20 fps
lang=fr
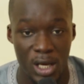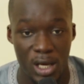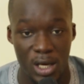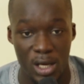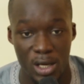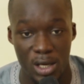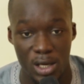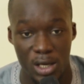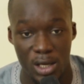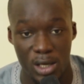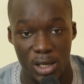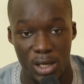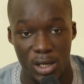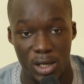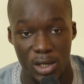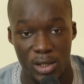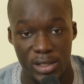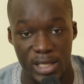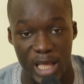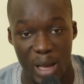
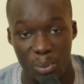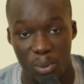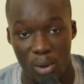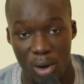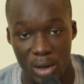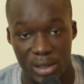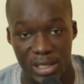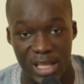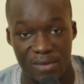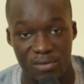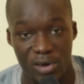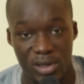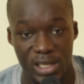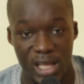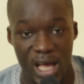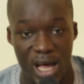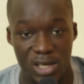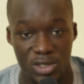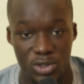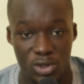d'apprendre
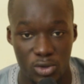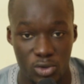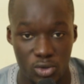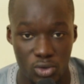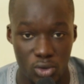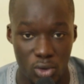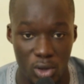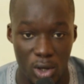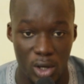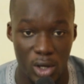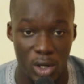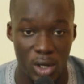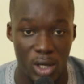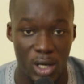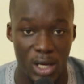davantage sur